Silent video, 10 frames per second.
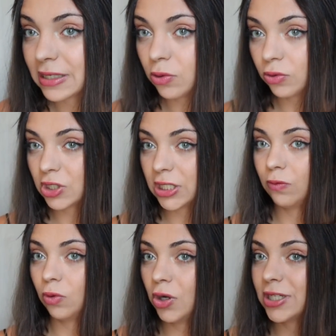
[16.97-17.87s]
Hazır yurt
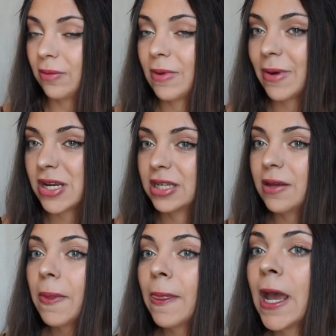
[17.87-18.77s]
dışında vlog çekmeye
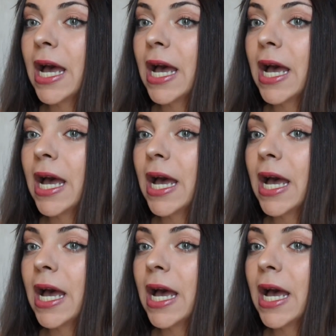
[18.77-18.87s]
başladım.